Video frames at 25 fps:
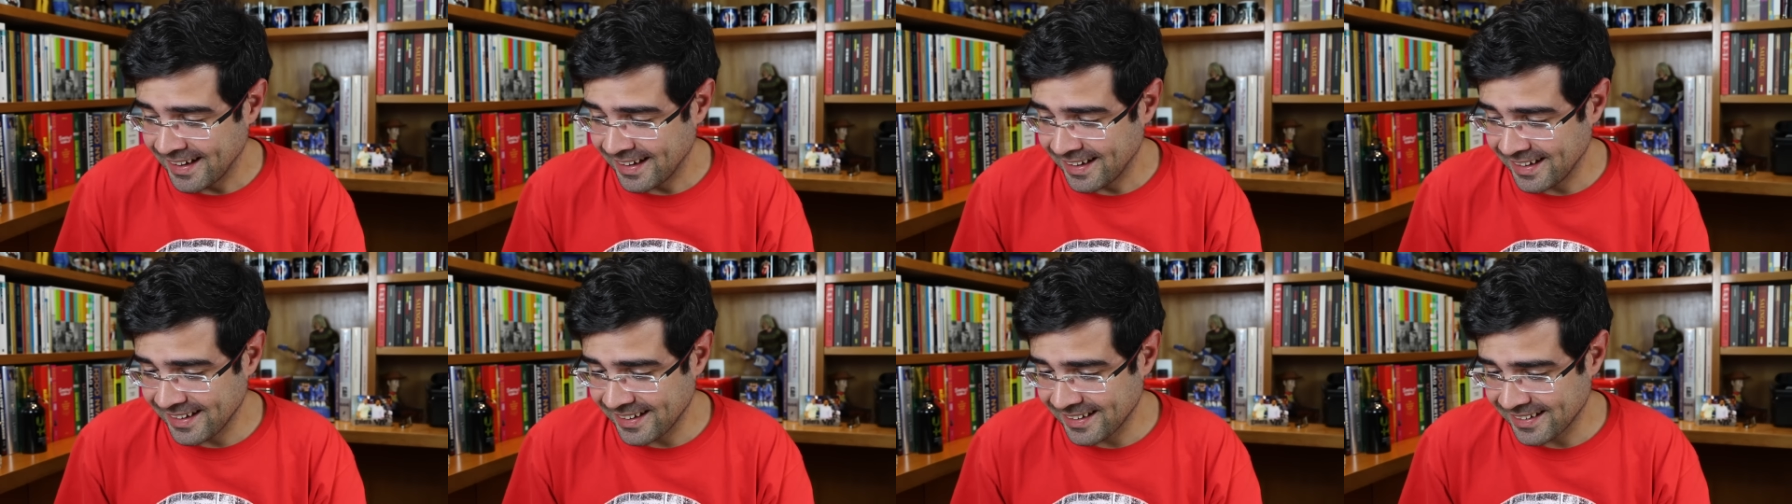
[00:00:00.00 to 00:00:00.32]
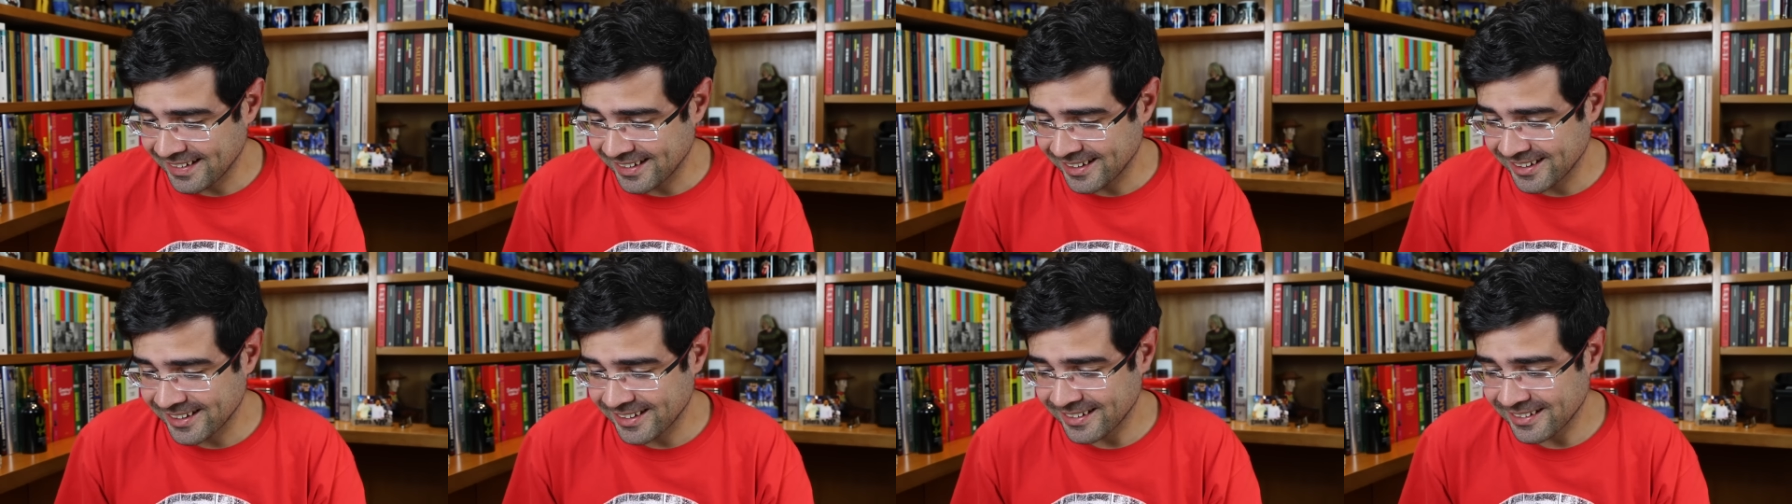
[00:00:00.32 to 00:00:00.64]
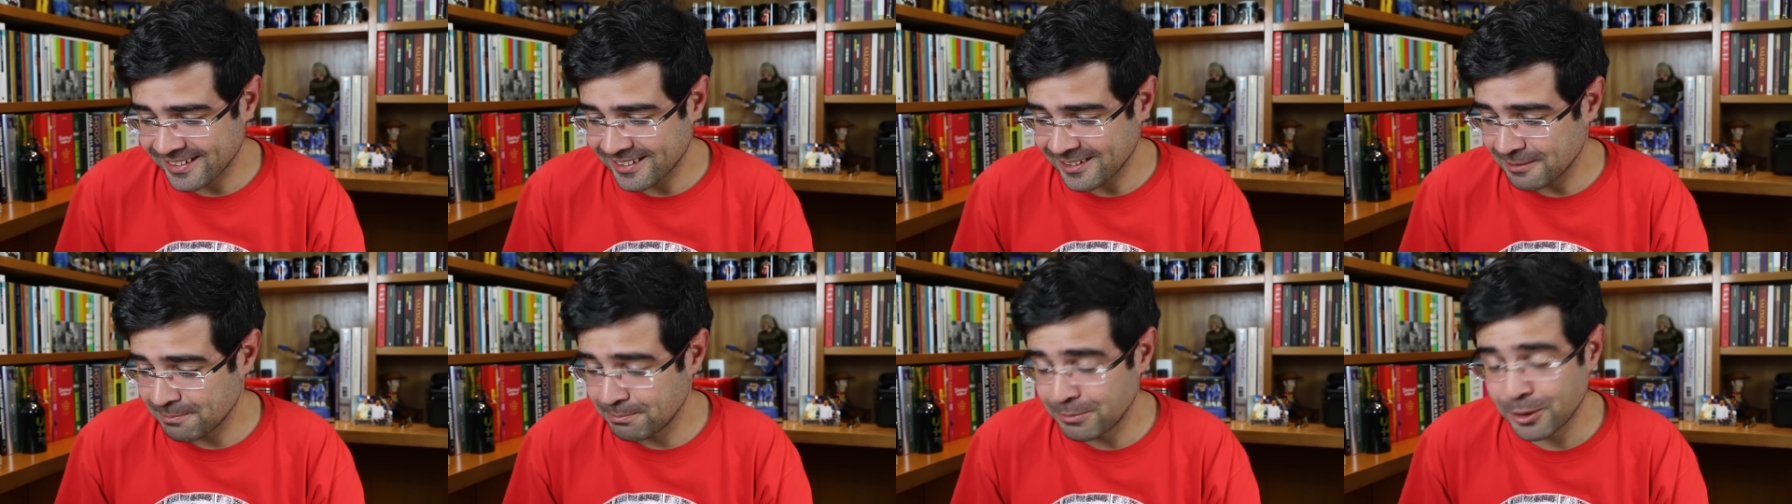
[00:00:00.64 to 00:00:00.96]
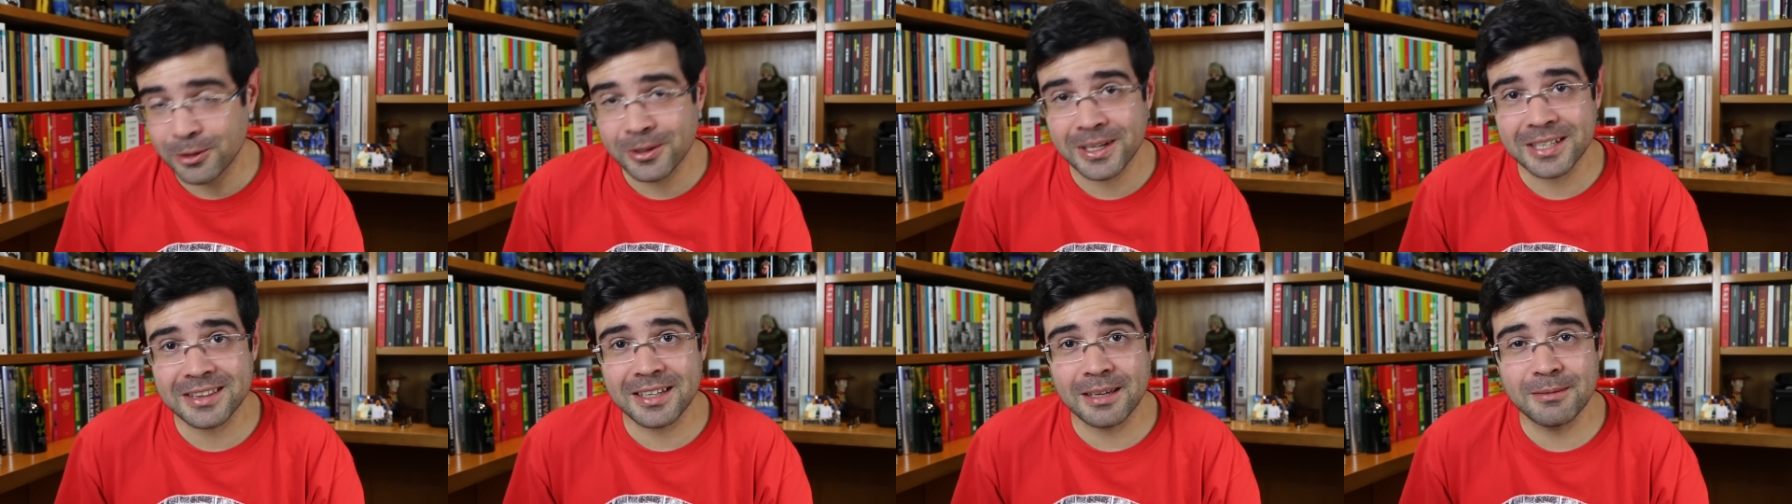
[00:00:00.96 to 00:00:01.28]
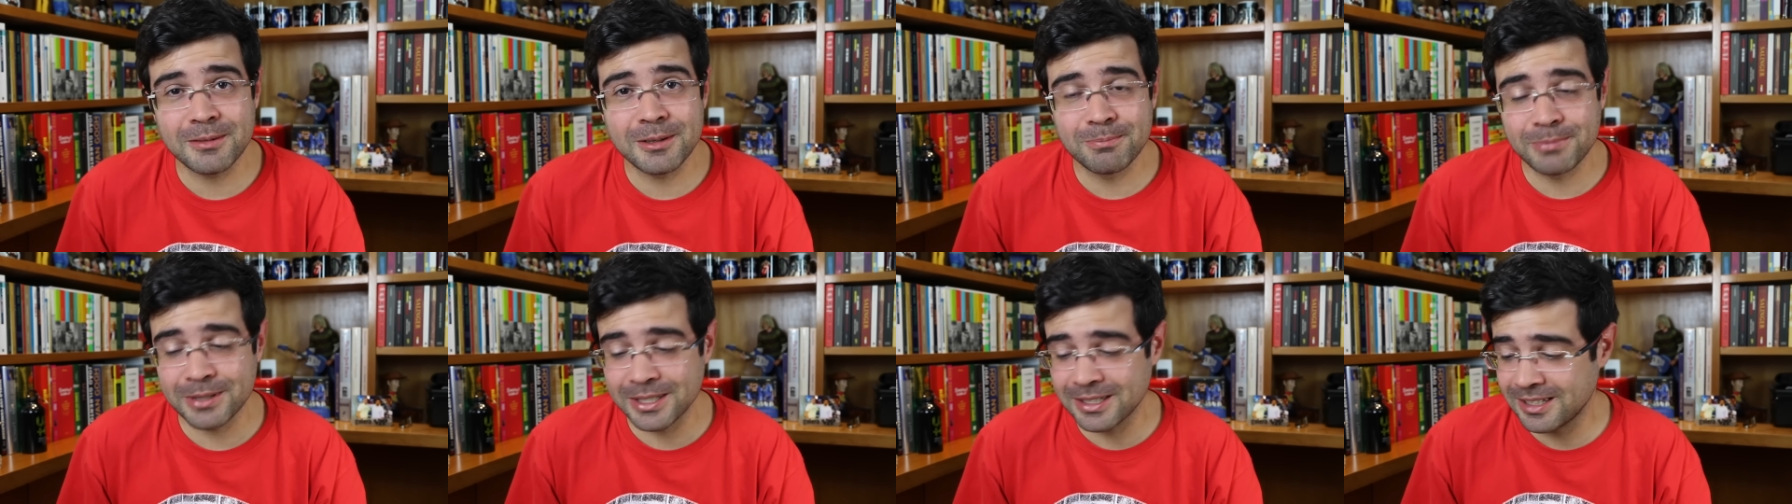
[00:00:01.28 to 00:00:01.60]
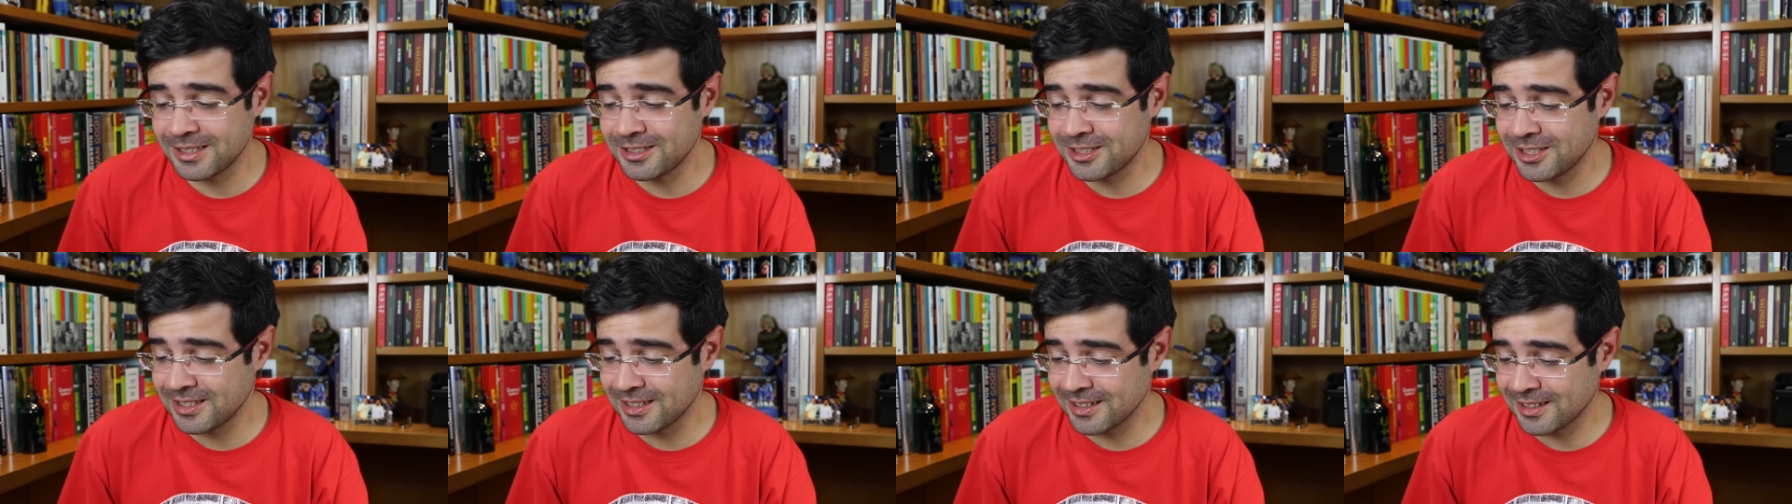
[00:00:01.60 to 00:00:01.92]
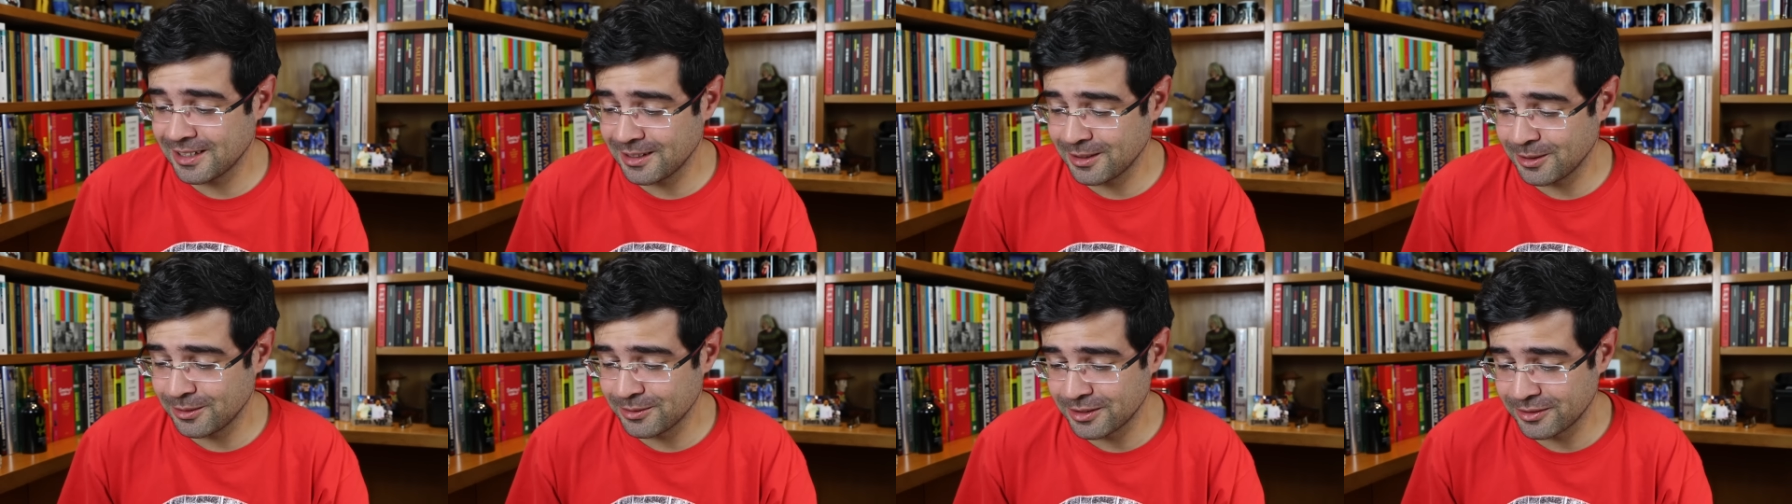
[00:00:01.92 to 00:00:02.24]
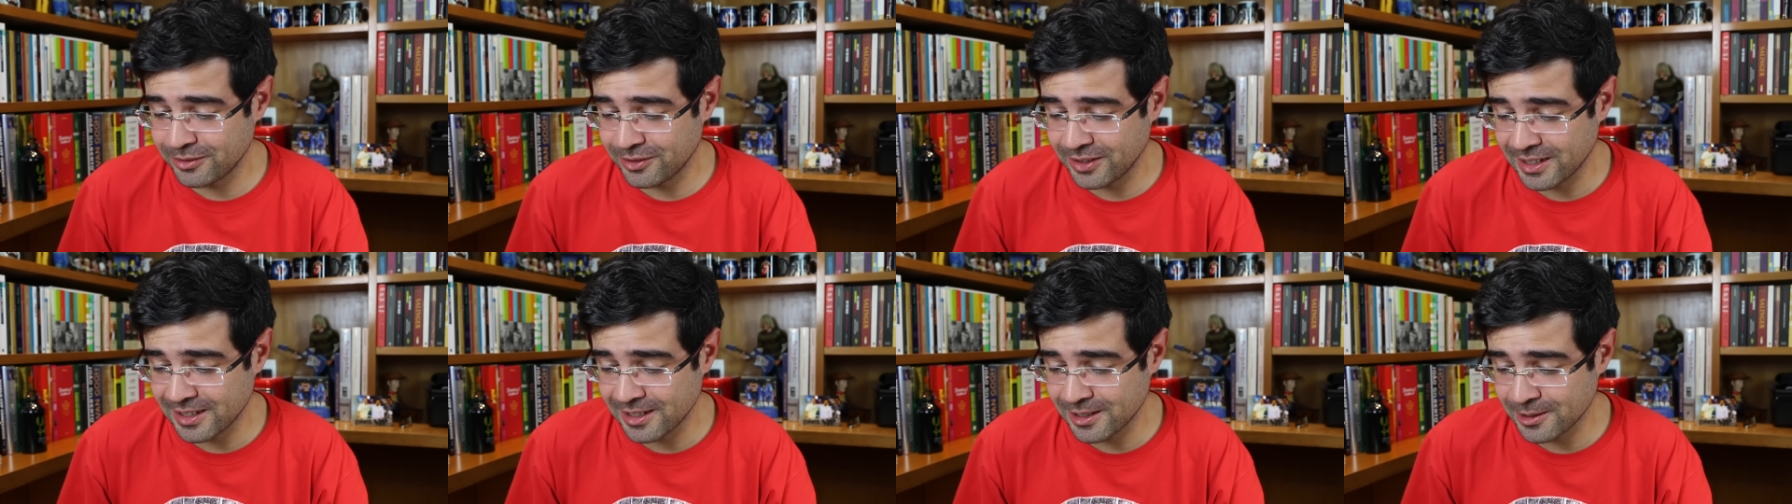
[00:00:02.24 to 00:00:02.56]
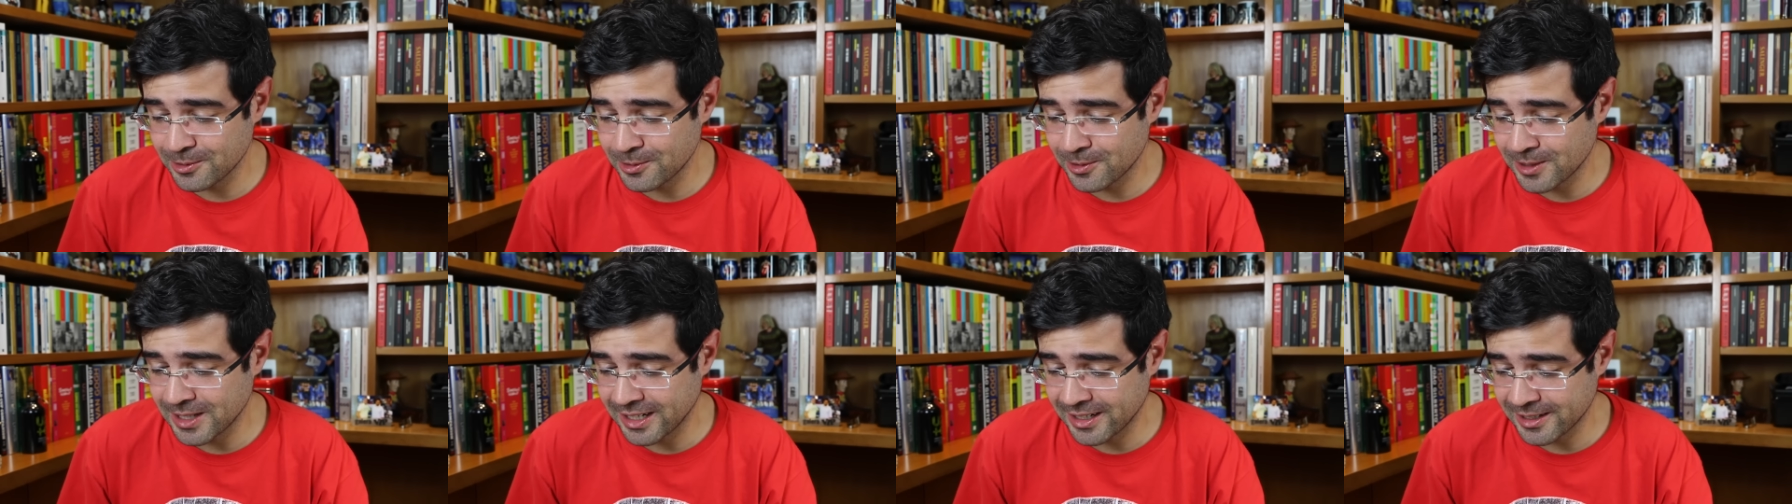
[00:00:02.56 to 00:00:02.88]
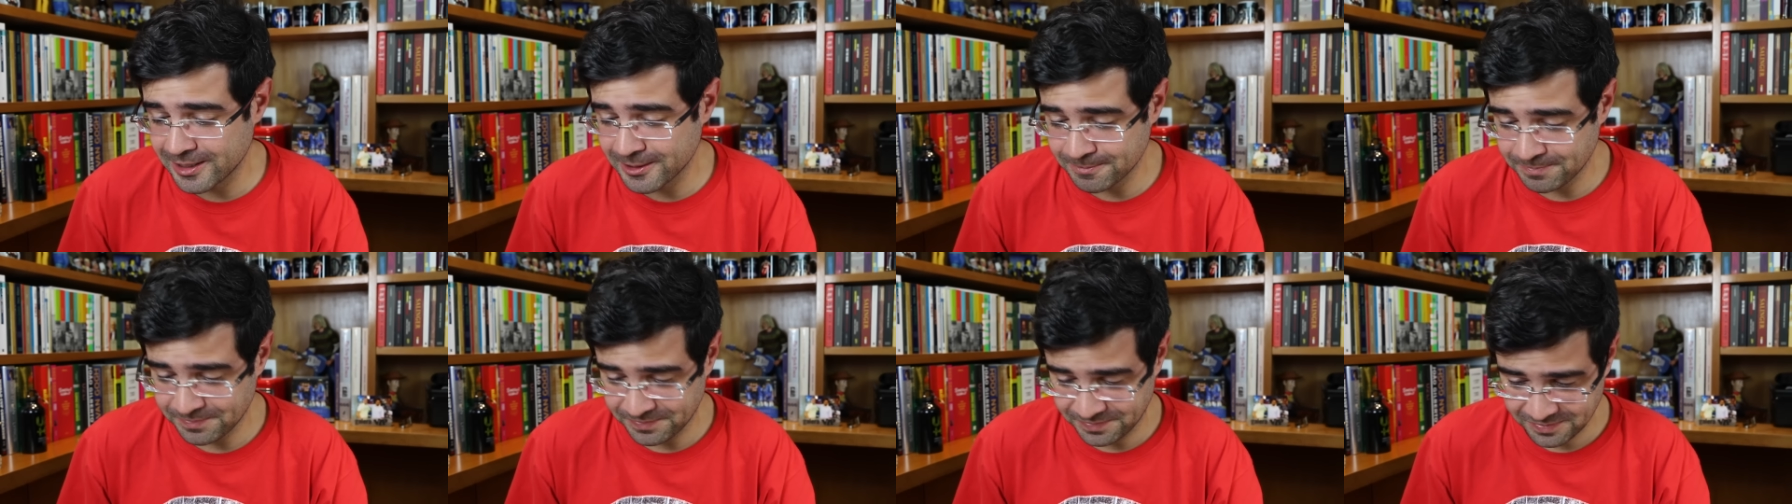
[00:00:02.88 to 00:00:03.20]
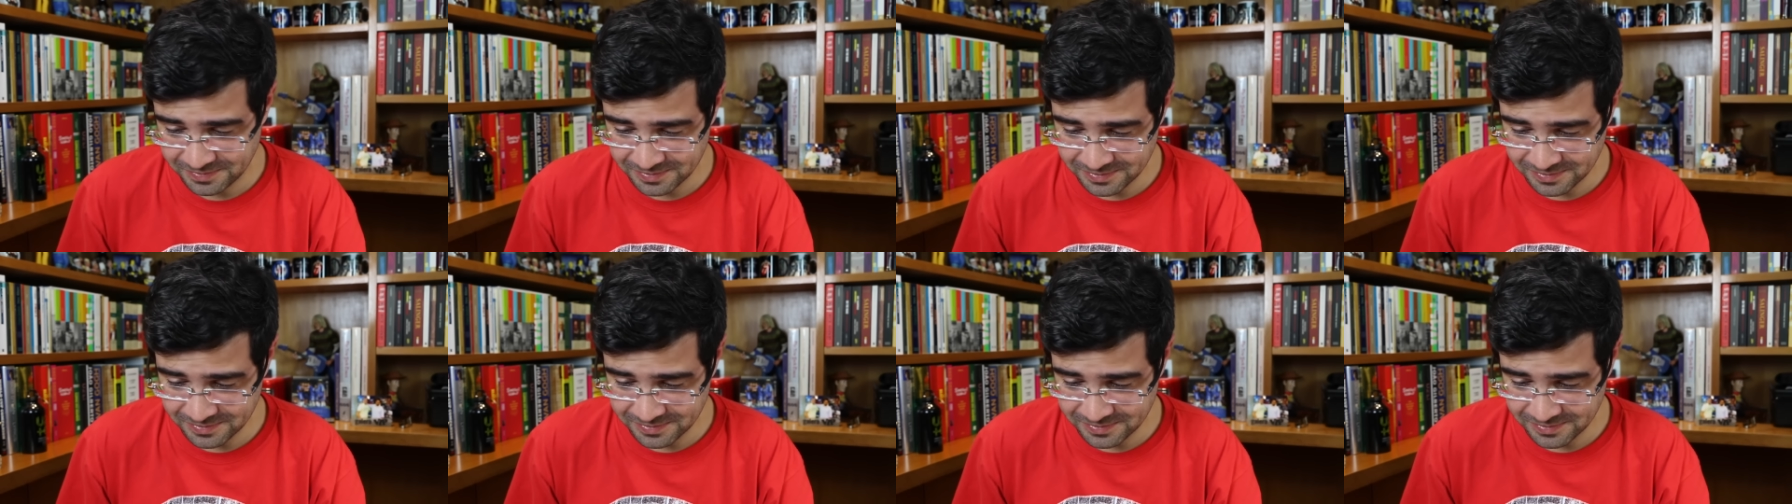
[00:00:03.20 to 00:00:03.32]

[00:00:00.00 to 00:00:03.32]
É, bom, até me perdi. O que, que eu vou falar agora?